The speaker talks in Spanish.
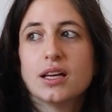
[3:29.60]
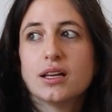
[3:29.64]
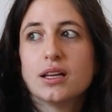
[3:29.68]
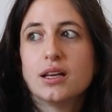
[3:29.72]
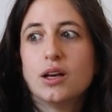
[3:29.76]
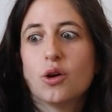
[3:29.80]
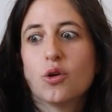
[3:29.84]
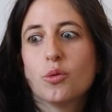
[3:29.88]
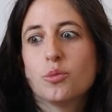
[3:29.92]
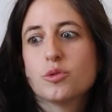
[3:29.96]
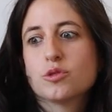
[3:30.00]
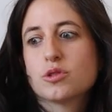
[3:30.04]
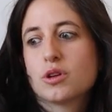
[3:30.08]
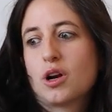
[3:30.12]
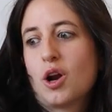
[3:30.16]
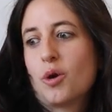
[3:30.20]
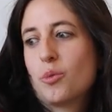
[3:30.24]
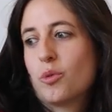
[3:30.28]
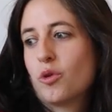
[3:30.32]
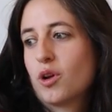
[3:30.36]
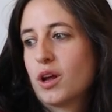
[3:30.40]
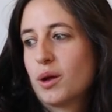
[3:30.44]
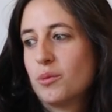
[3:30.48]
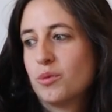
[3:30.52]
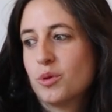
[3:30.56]
Y luego, pues
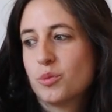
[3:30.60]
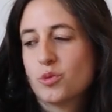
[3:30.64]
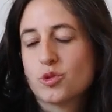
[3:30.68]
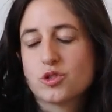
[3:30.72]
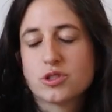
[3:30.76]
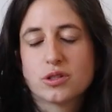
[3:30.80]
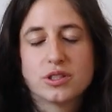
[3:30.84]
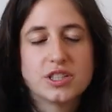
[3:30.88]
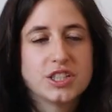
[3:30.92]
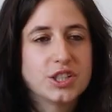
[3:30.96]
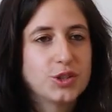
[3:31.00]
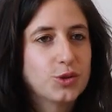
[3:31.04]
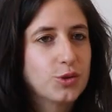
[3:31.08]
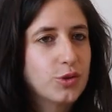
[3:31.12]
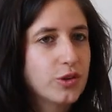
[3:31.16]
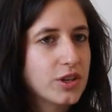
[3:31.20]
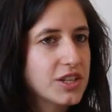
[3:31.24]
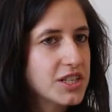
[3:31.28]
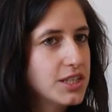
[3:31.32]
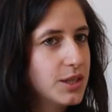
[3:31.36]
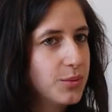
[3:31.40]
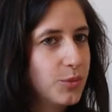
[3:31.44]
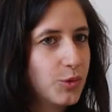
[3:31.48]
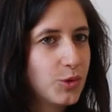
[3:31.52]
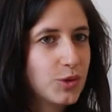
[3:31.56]
claro, por ejemplo, pues Jiddu
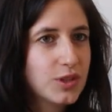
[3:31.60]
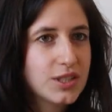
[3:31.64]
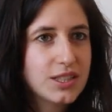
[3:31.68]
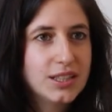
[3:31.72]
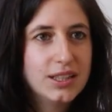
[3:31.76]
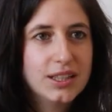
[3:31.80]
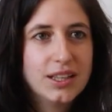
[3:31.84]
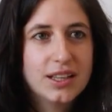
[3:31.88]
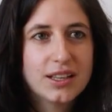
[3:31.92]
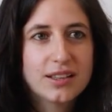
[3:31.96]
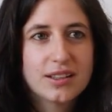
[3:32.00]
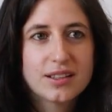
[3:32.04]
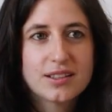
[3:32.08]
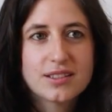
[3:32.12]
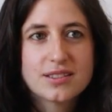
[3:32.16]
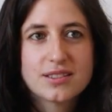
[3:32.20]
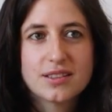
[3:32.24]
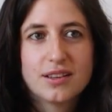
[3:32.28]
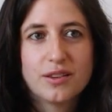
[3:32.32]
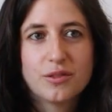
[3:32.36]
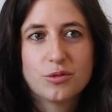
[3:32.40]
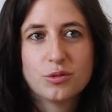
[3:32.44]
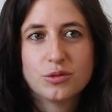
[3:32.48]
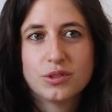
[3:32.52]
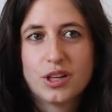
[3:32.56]
Krishnamurti, que es
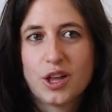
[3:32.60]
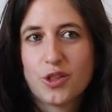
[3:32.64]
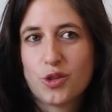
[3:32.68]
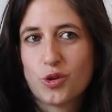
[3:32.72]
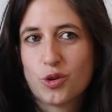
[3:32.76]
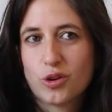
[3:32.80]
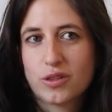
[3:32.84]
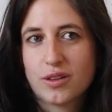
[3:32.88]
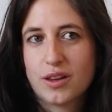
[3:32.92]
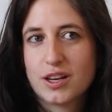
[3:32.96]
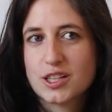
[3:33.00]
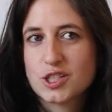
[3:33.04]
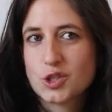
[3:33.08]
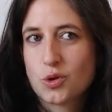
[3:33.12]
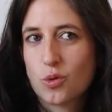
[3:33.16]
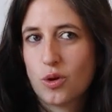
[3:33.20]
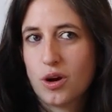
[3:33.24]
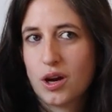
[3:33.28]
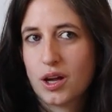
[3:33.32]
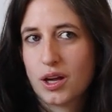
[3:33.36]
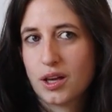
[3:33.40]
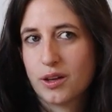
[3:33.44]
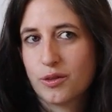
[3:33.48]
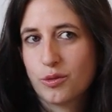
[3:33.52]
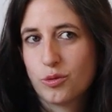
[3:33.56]
el fundador de la
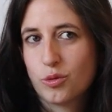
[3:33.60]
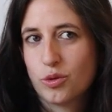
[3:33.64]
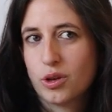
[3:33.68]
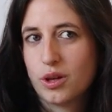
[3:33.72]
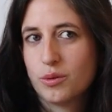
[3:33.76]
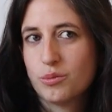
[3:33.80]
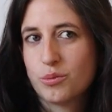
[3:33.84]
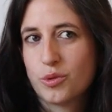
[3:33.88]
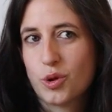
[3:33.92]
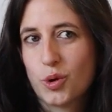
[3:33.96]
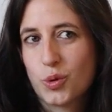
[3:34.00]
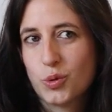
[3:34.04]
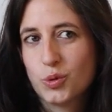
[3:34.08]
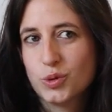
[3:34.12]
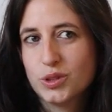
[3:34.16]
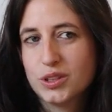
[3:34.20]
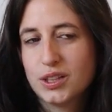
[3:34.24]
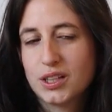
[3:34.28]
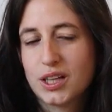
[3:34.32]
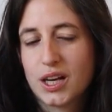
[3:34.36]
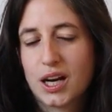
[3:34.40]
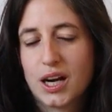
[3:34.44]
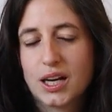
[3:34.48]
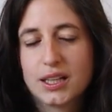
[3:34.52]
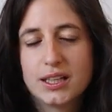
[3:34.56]
escuela que fui en Brockwood,
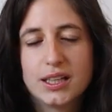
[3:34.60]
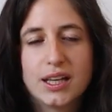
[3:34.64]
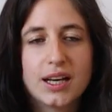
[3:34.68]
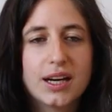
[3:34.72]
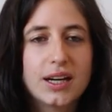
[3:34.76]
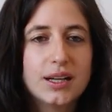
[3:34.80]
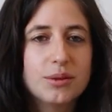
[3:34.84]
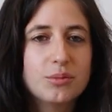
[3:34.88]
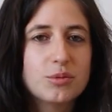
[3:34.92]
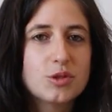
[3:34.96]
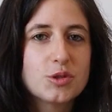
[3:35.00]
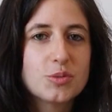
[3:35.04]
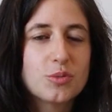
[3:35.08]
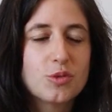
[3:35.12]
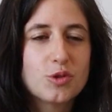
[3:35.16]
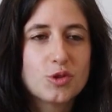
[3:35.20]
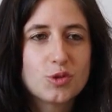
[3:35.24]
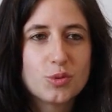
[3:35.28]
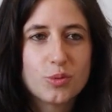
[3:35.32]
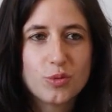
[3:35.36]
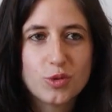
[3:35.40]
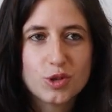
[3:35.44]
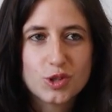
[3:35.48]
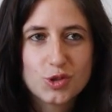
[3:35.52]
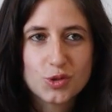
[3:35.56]
en Inglaterra, pues por
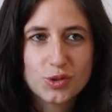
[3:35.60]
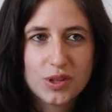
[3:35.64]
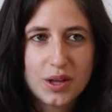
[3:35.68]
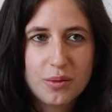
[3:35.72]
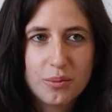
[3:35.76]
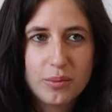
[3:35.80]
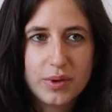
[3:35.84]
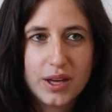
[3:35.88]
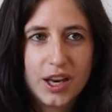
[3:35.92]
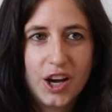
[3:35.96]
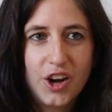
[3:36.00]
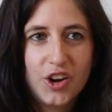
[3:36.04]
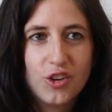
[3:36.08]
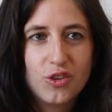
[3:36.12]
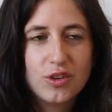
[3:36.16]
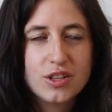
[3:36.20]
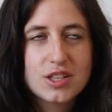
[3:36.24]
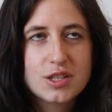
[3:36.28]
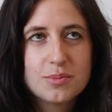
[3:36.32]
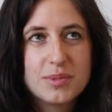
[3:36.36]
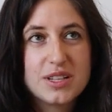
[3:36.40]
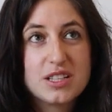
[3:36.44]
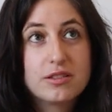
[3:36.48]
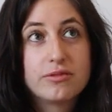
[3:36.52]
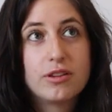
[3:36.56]
supuesto también, ¿no?
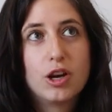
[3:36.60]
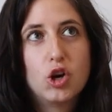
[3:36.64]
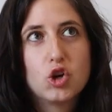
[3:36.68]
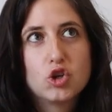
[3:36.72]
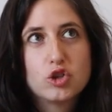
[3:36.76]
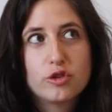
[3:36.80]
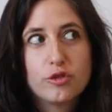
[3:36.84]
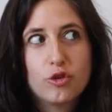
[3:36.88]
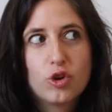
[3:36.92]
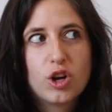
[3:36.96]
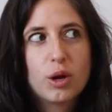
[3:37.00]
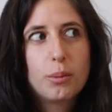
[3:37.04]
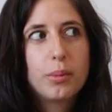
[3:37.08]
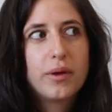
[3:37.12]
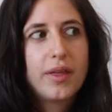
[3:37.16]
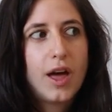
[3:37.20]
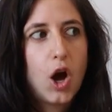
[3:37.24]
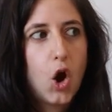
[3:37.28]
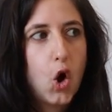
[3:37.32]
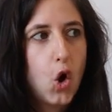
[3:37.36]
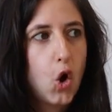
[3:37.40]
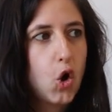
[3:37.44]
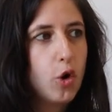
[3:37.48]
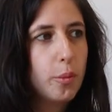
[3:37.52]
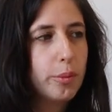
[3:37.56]
Es más filósofo que
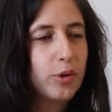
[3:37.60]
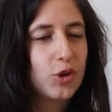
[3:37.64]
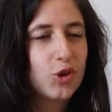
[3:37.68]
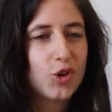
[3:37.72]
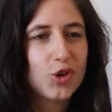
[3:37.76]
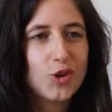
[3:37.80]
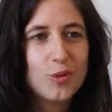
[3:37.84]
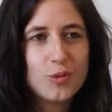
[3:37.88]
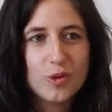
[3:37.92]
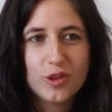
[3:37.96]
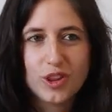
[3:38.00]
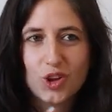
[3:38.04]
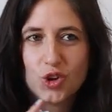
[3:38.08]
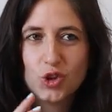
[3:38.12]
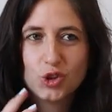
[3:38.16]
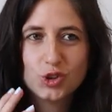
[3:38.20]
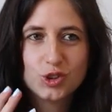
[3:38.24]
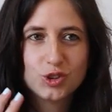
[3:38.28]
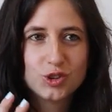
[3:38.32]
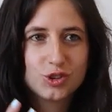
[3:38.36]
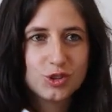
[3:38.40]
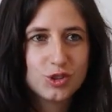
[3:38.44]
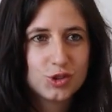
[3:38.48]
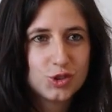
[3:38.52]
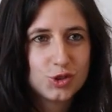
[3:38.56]
pedagogo, pero como digo,
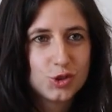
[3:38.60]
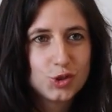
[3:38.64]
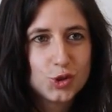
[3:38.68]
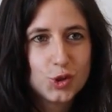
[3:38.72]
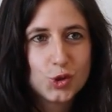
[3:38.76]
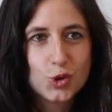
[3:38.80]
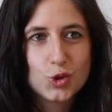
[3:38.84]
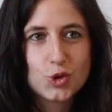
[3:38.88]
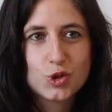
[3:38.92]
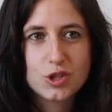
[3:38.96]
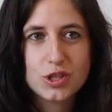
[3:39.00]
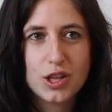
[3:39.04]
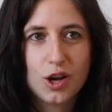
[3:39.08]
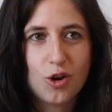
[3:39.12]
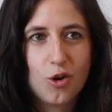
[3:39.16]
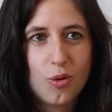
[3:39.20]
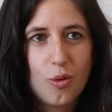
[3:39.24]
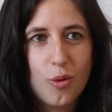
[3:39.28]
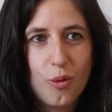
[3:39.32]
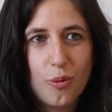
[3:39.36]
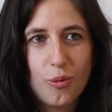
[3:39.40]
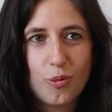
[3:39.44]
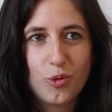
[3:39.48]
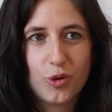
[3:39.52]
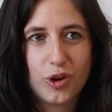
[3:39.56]
todo está
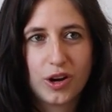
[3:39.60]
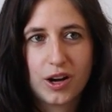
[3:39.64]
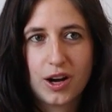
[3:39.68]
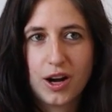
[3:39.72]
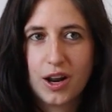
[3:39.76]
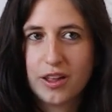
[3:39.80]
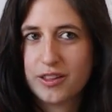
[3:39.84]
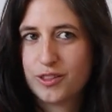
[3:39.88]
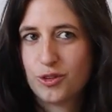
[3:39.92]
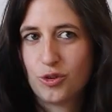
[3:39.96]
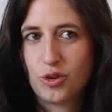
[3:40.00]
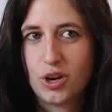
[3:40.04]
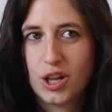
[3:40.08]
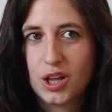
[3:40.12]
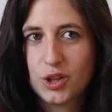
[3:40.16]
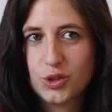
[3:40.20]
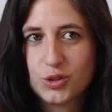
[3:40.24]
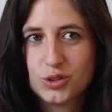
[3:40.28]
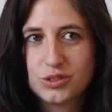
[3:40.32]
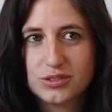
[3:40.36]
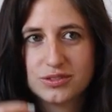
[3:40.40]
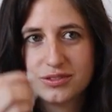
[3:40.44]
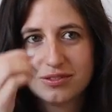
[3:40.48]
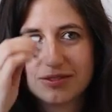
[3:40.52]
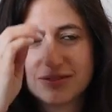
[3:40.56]
como muy
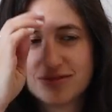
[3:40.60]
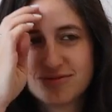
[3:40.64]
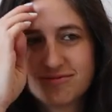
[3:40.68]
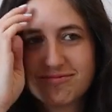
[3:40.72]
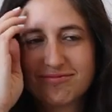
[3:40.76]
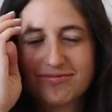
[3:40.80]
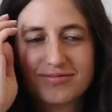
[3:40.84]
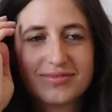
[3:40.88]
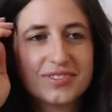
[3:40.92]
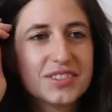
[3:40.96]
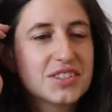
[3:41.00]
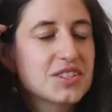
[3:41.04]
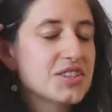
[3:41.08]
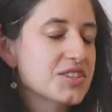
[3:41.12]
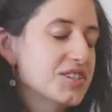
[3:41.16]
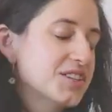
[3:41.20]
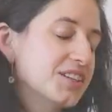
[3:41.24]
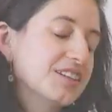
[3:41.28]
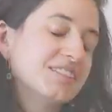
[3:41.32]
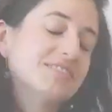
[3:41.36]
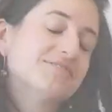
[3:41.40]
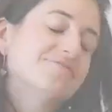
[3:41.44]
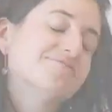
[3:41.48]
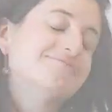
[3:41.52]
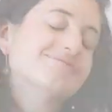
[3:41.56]
relacionado. Mm.
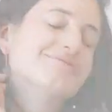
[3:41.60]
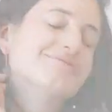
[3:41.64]
Sí.